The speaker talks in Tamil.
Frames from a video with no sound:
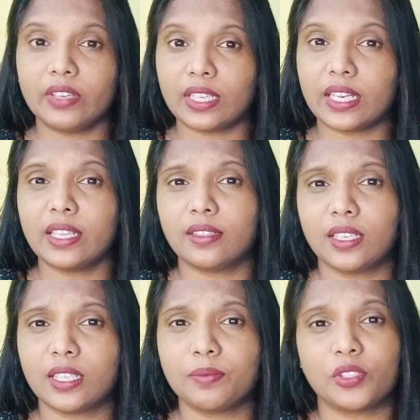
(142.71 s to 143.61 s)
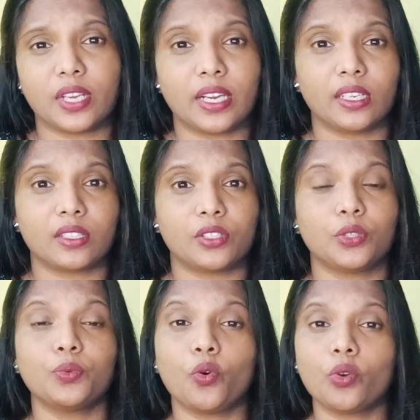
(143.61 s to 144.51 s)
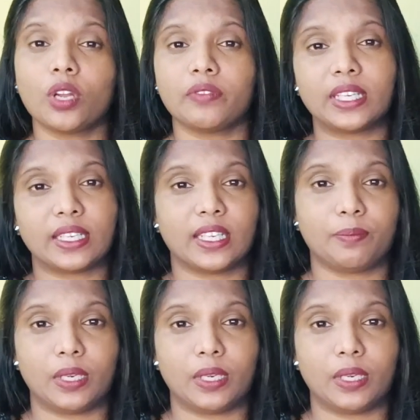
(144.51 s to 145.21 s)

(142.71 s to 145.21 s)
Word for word: இவர் நிறைய தியரம்ஸையும் ஐடியாஸையும் ஓனாகவே கிரியேட்